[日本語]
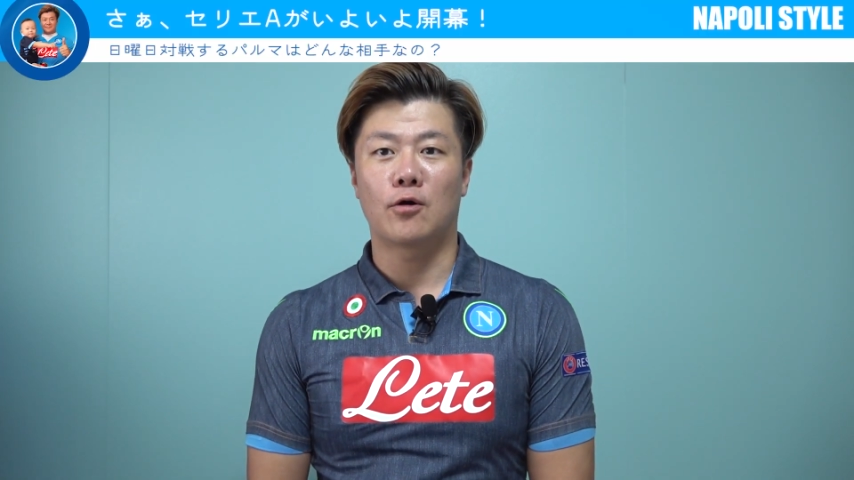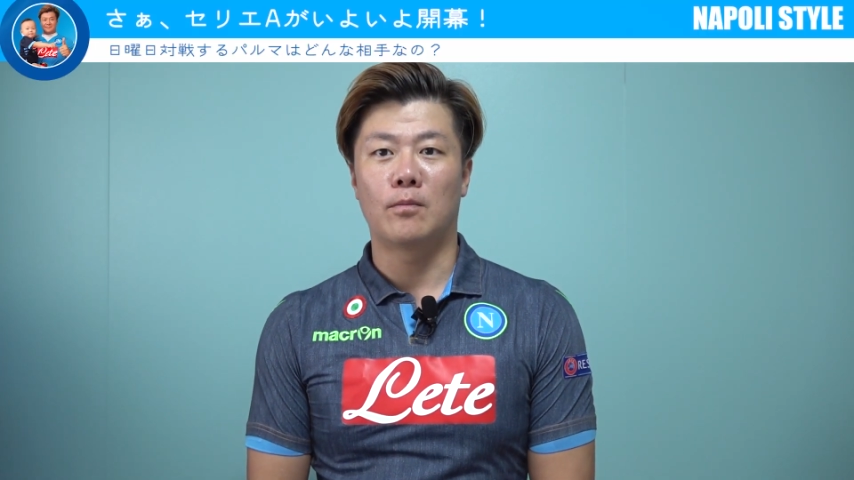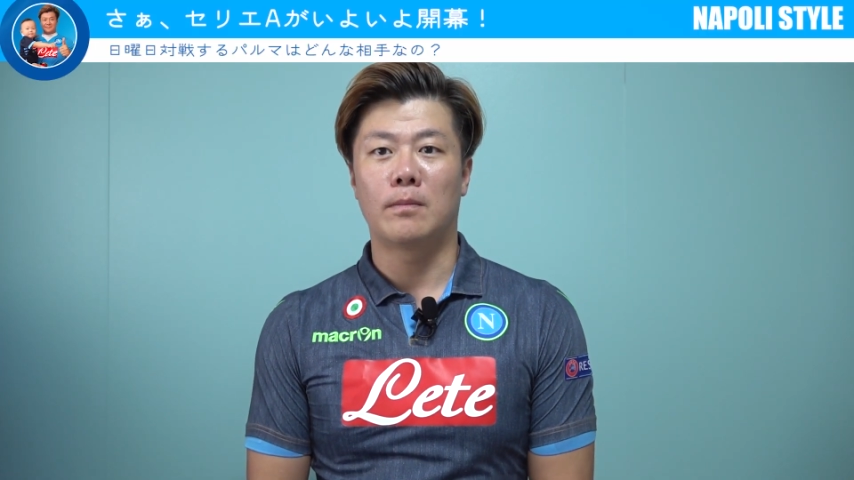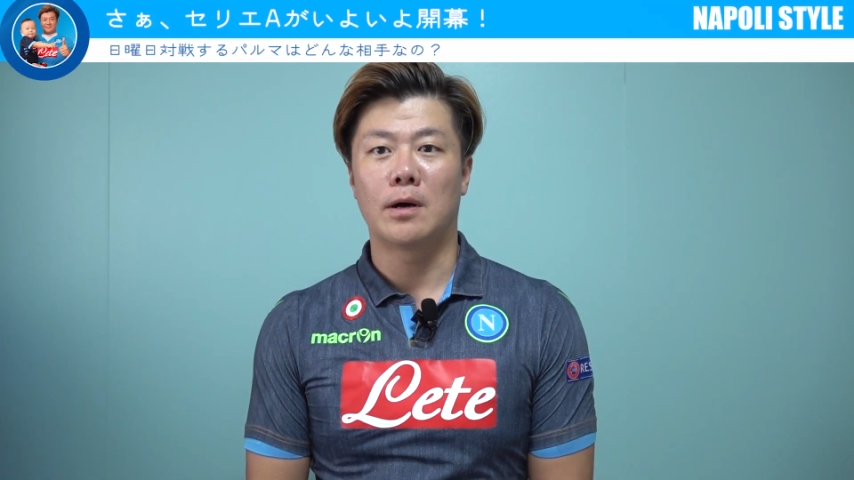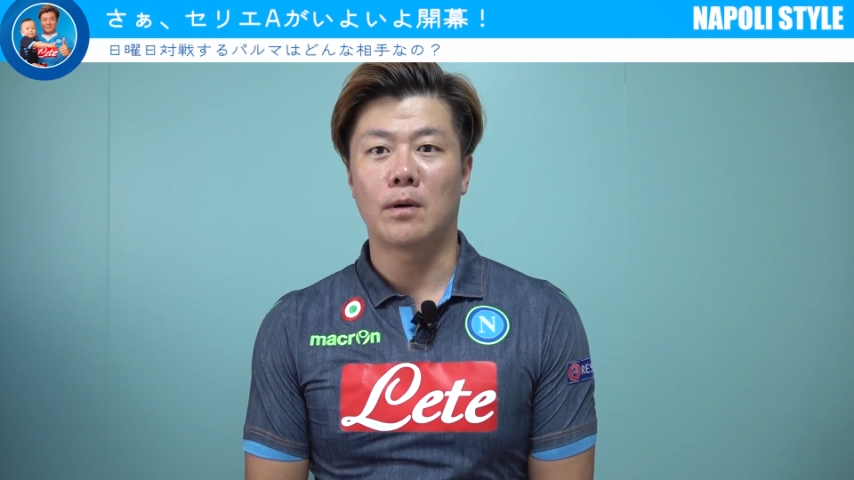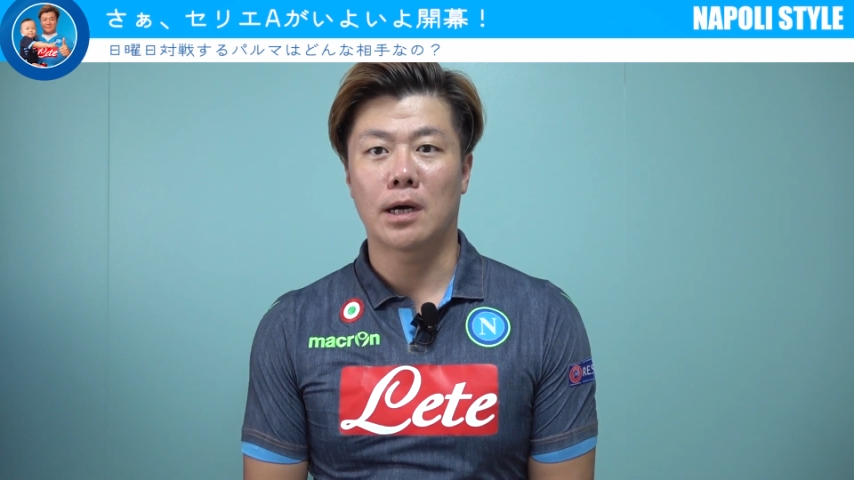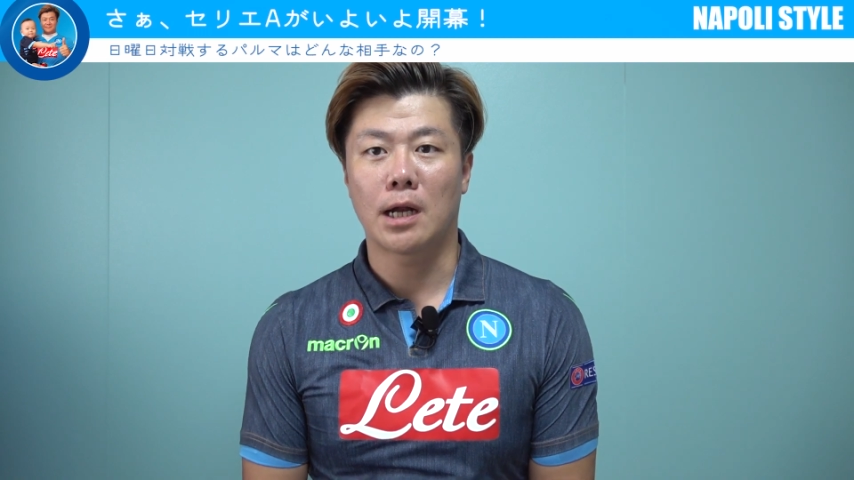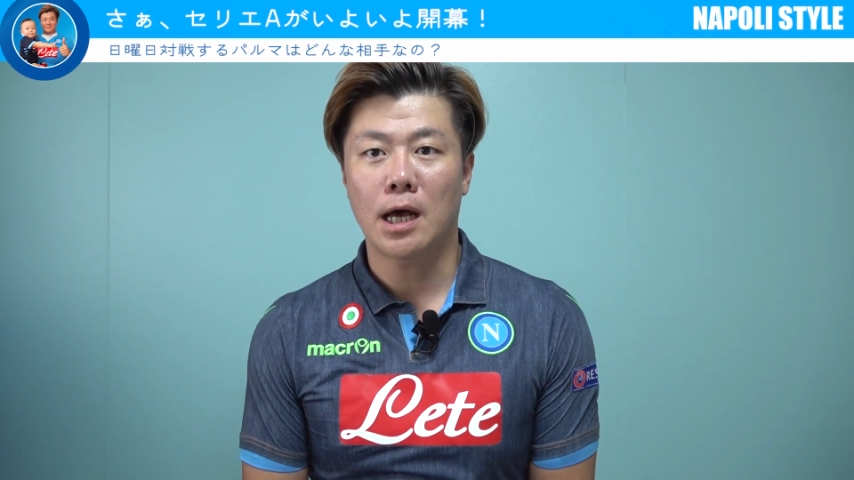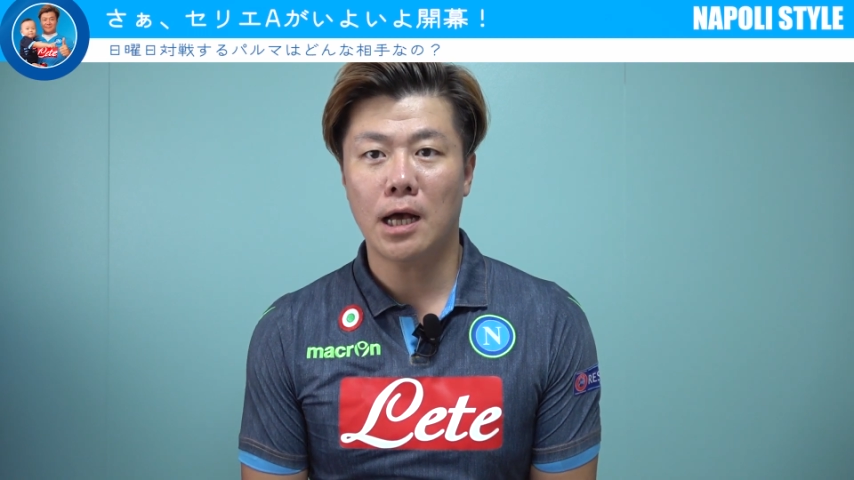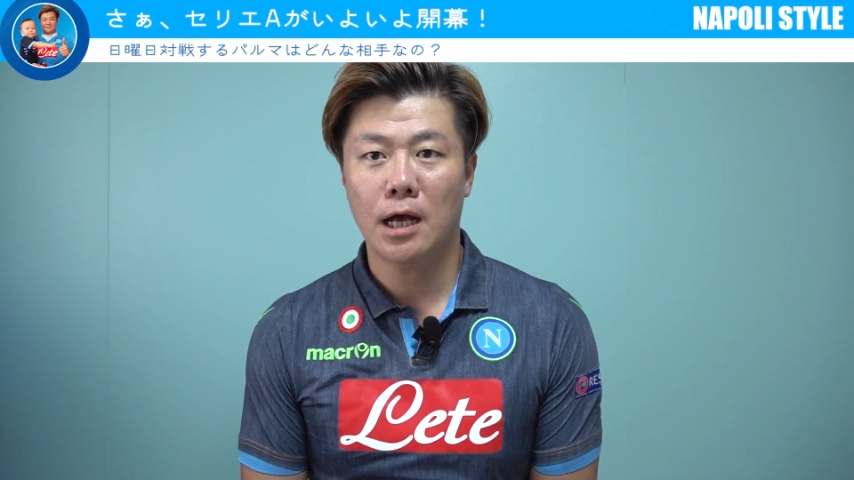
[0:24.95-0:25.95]
こんばんはか
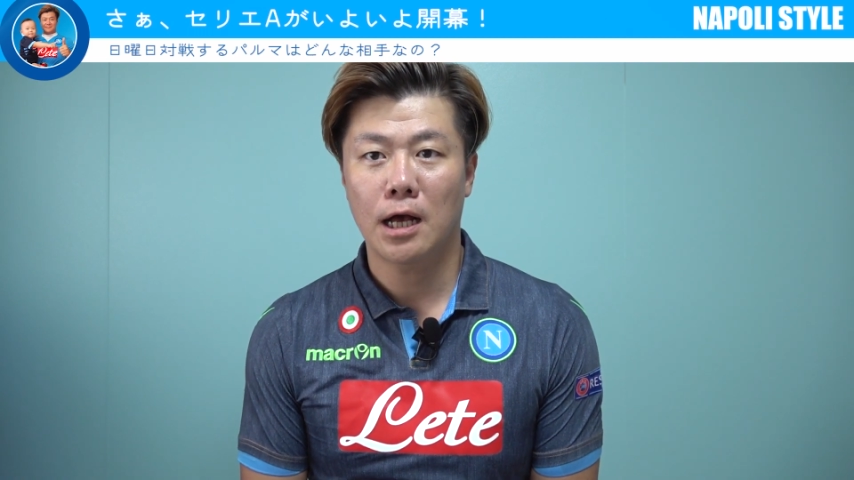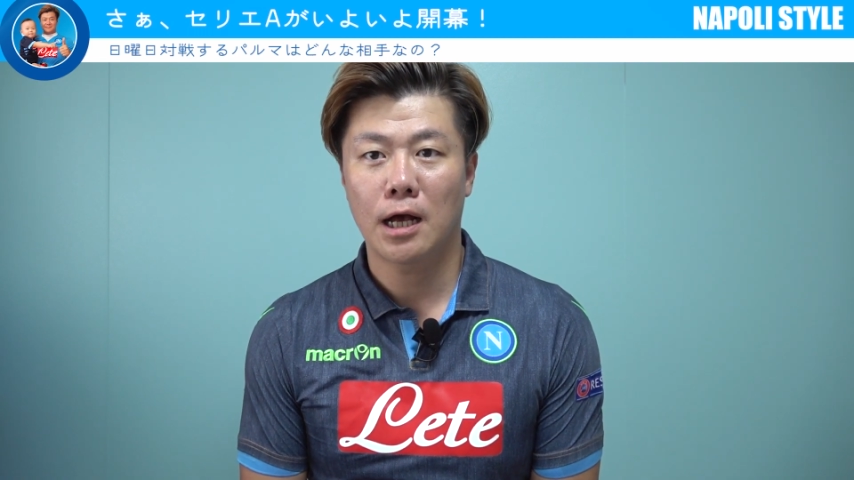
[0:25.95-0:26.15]
な